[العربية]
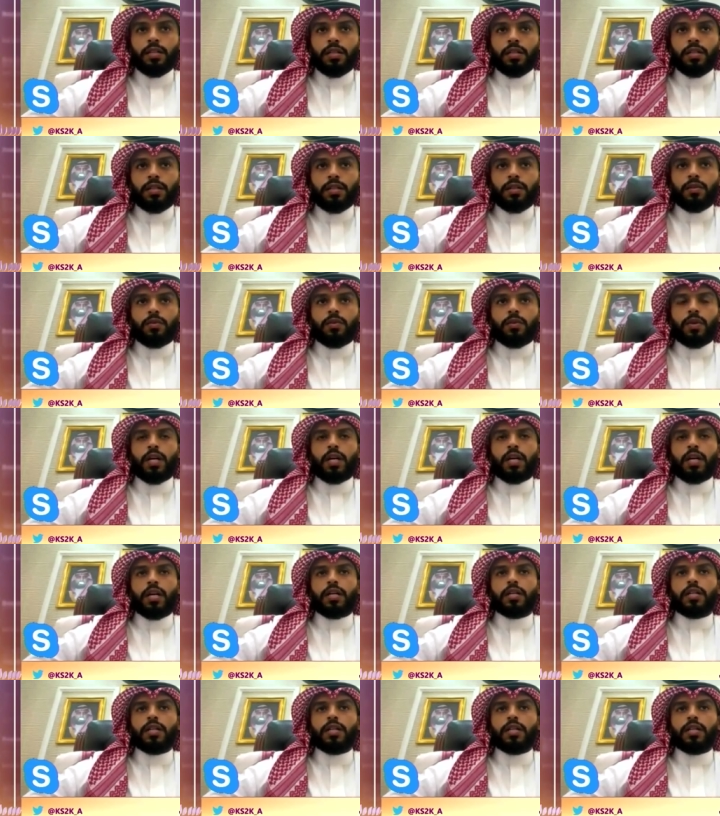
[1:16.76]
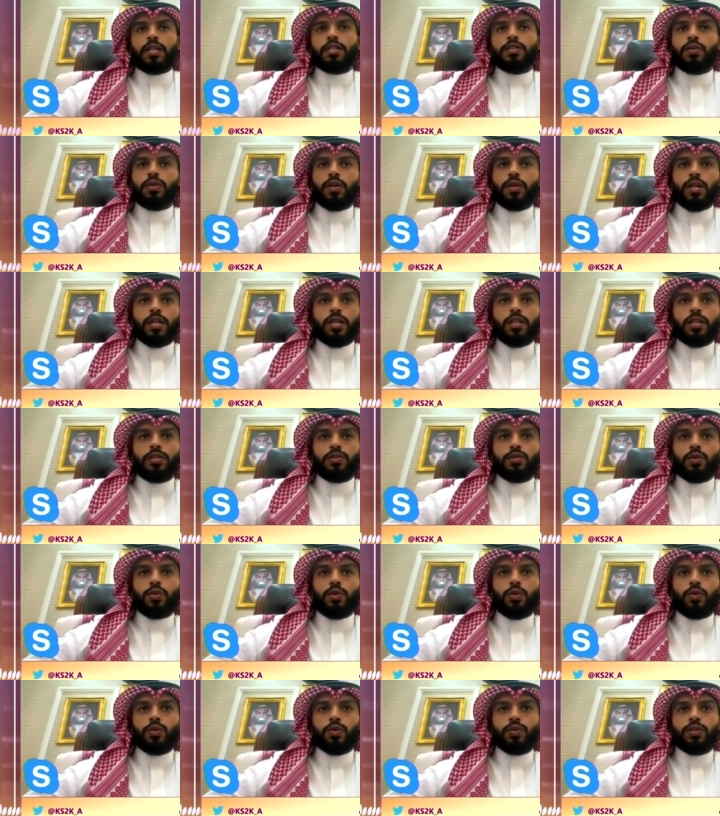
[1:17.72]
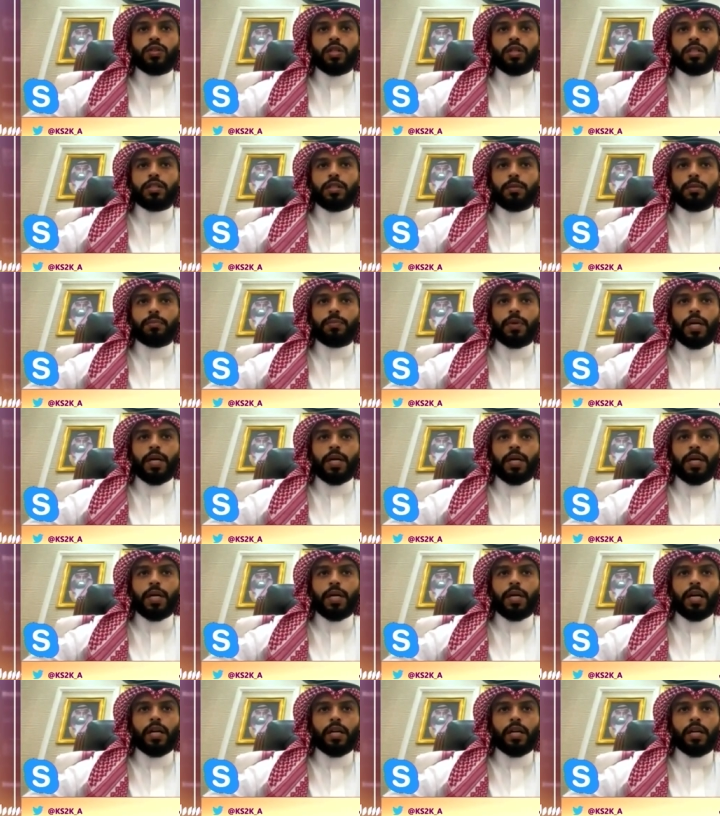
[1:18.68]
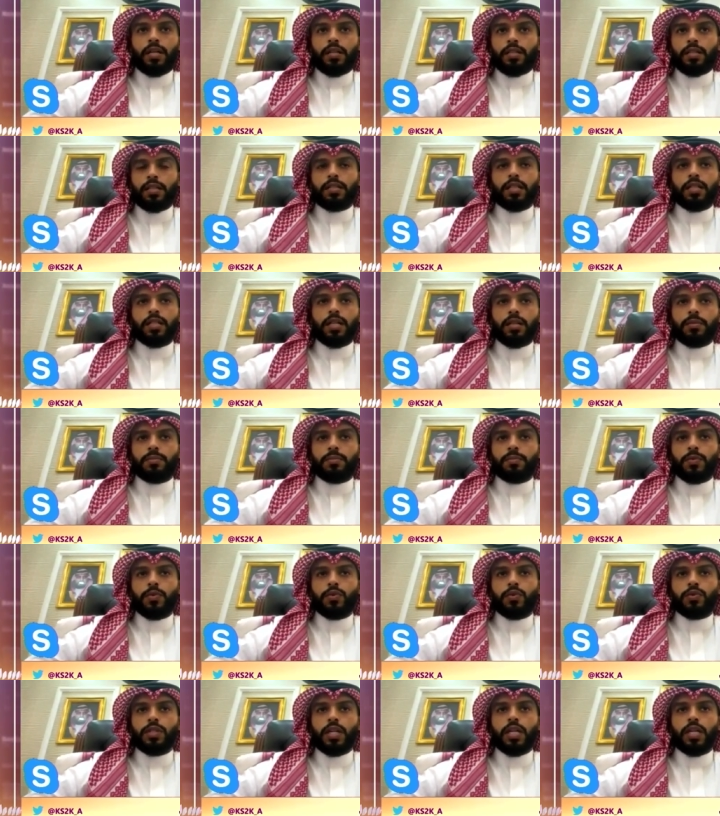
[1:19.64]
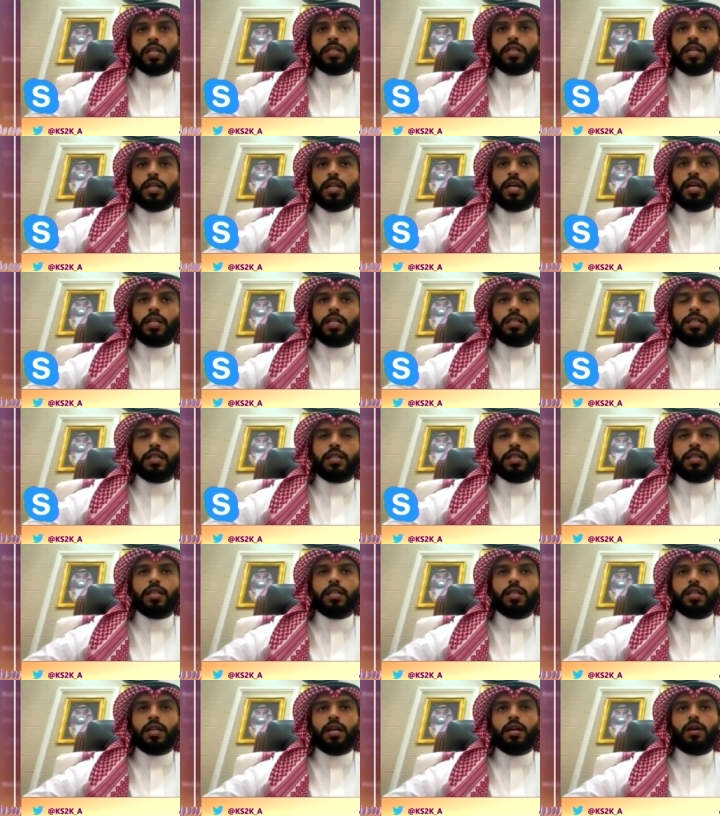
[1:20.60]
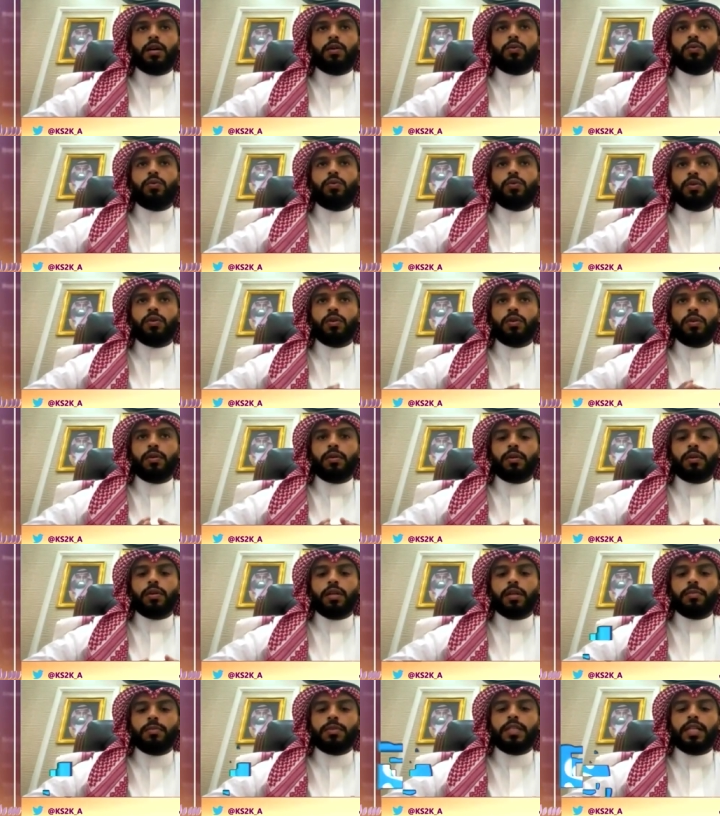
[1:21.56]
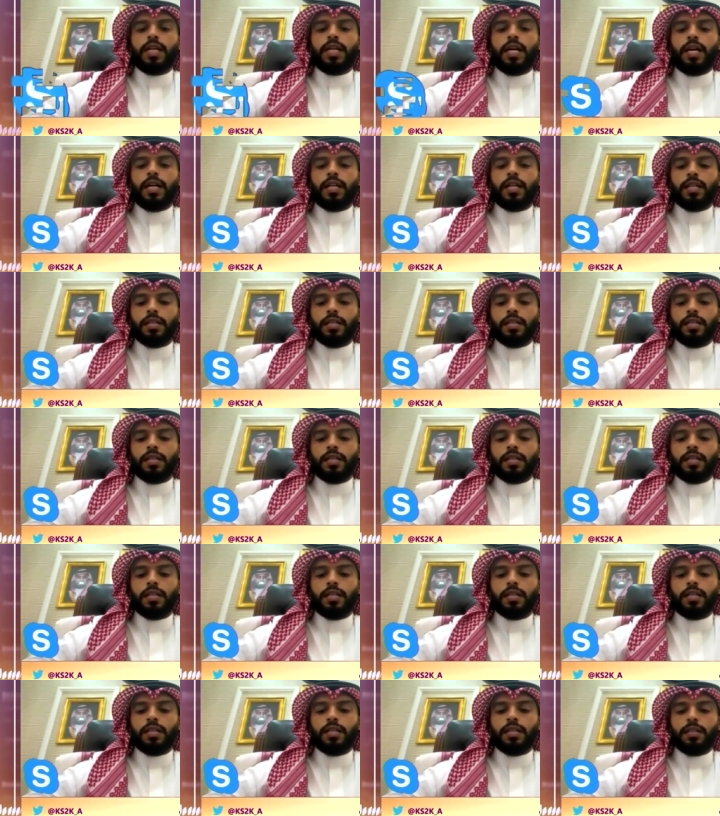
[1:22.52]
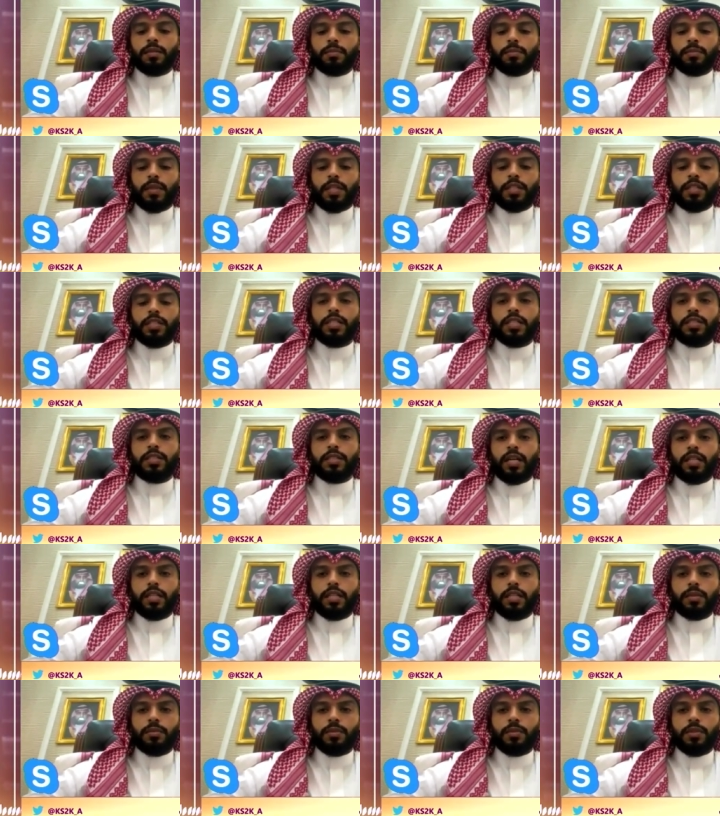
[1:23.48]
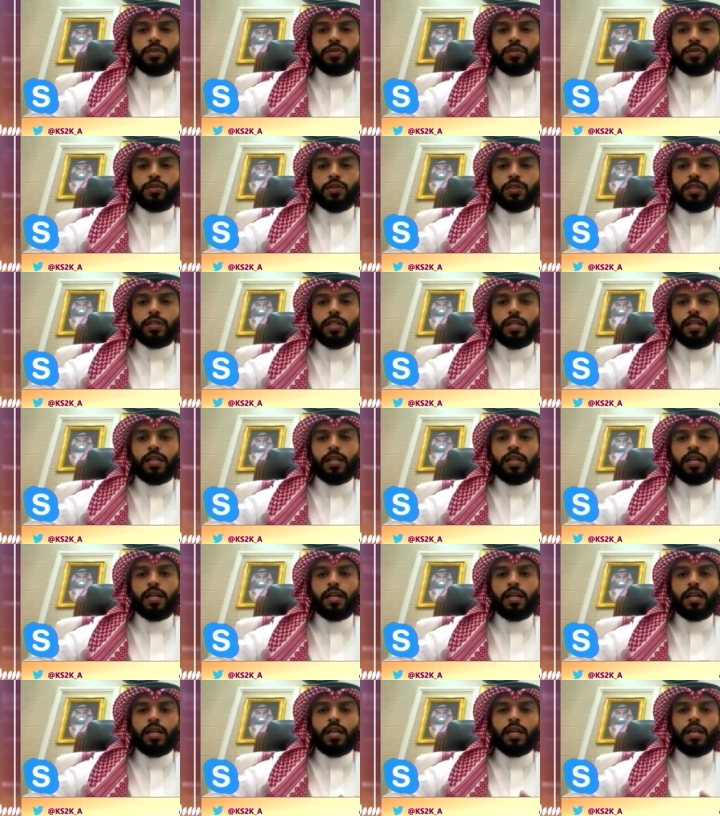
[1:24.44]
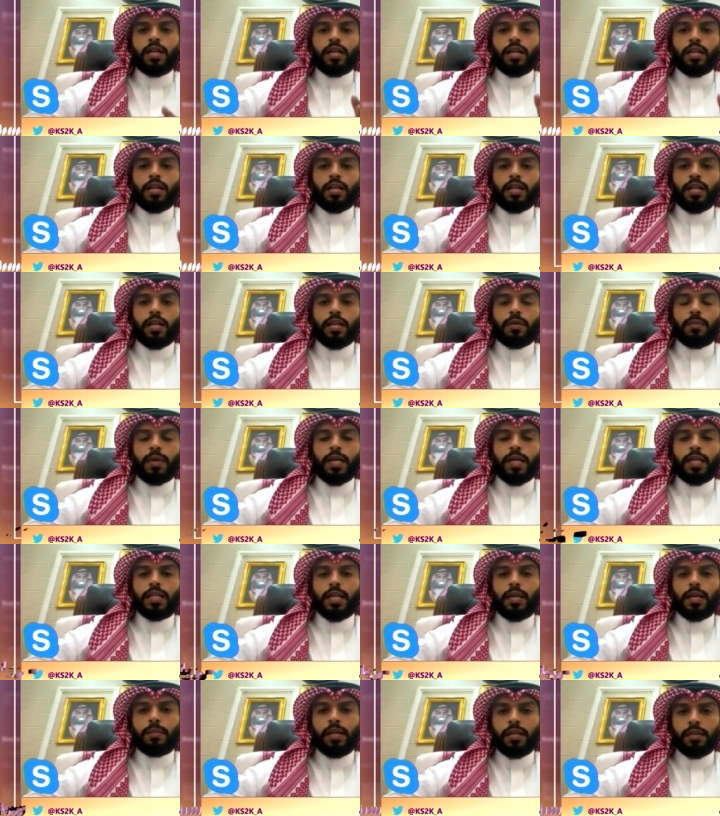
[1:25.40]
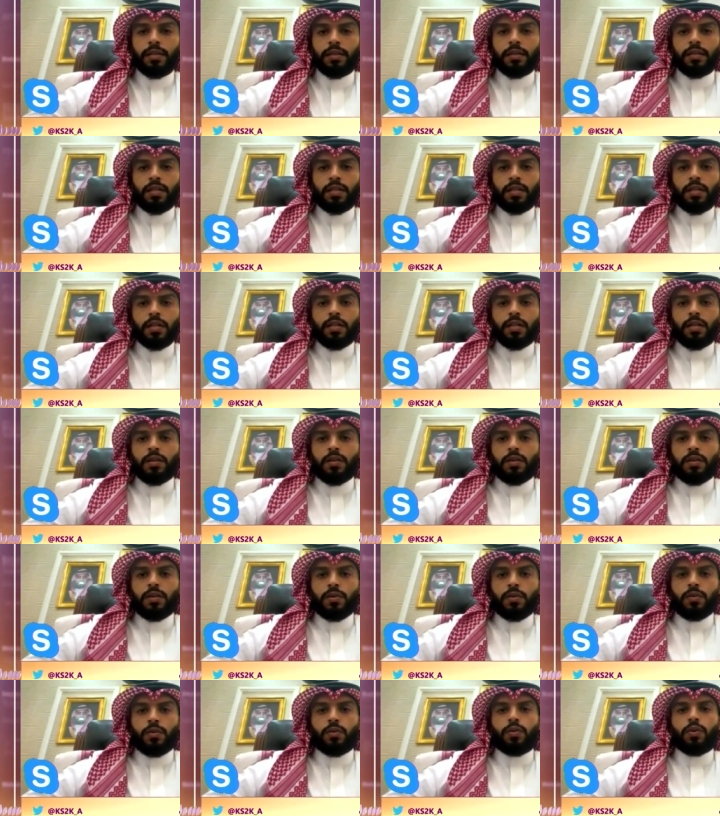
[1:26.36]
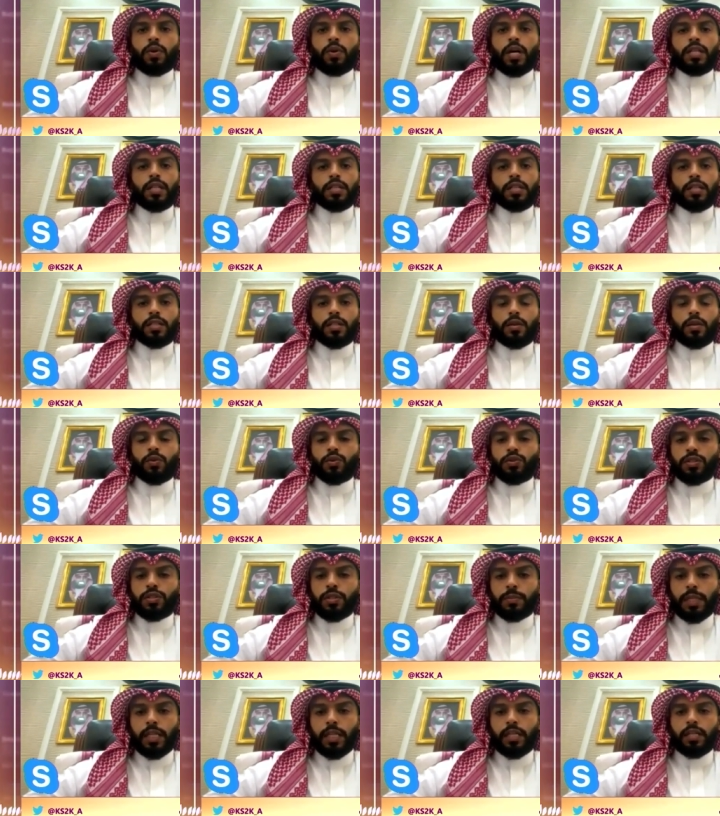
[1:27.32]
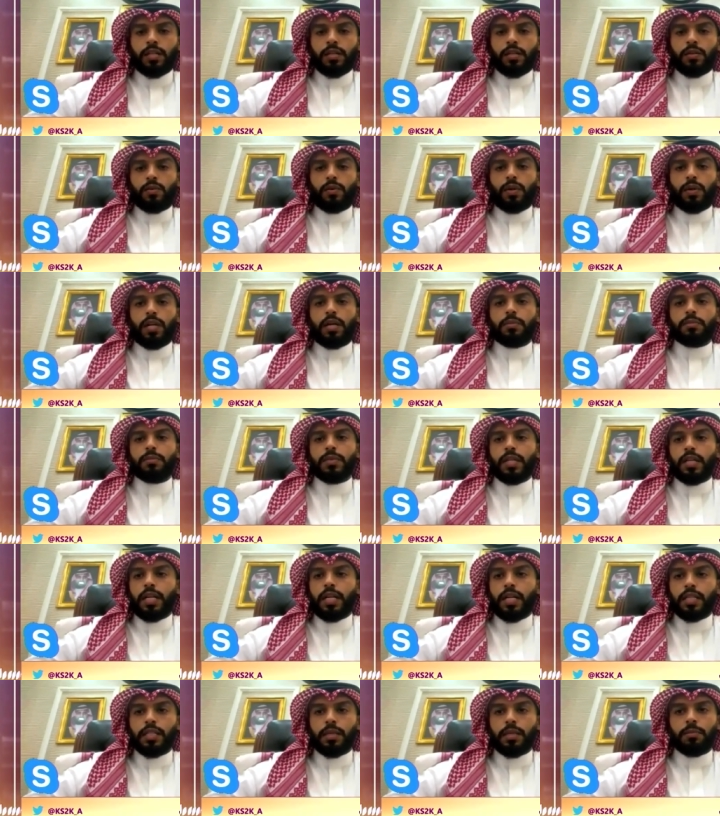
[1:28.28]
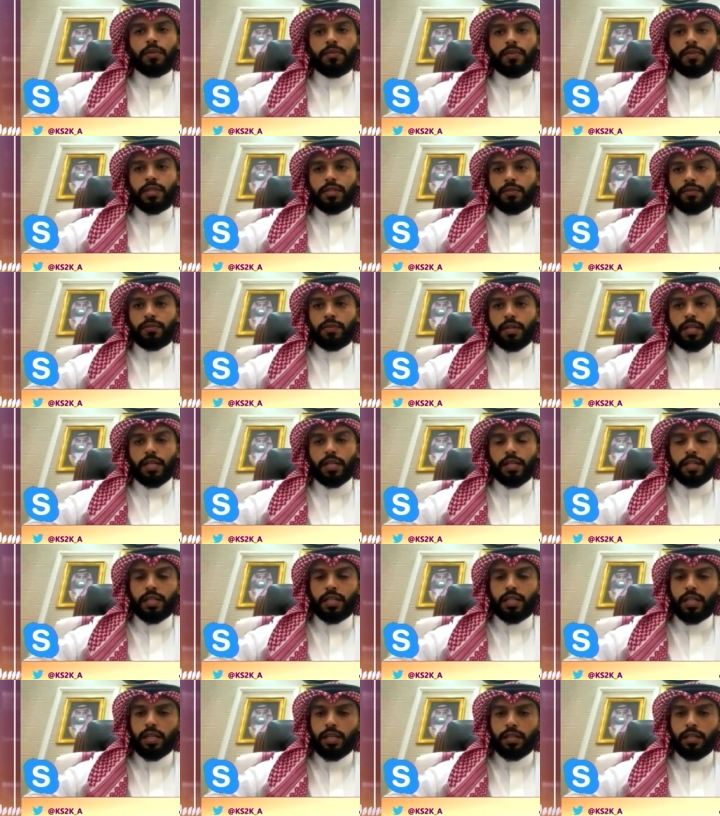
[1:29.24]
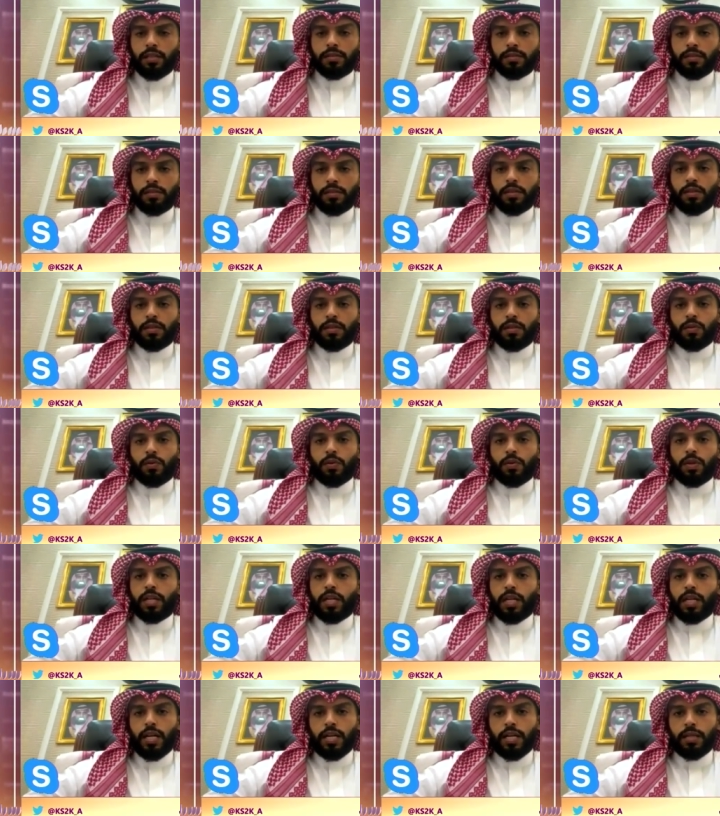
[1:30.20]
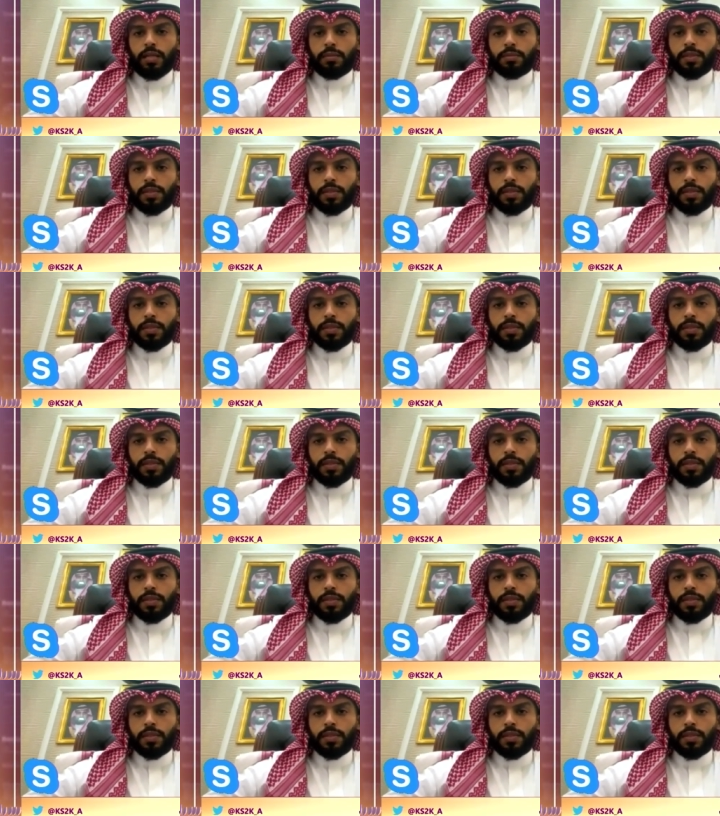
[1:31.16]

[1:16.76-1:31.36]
ونشكر الجهود الجباره صدرت من وزاره العدل او ابتداء من الجهات الاجرائيه من الشرطه الى المحكمه وهذا تطور جميل والحمد لله تم الفصل بالقضيه ولله الحمد.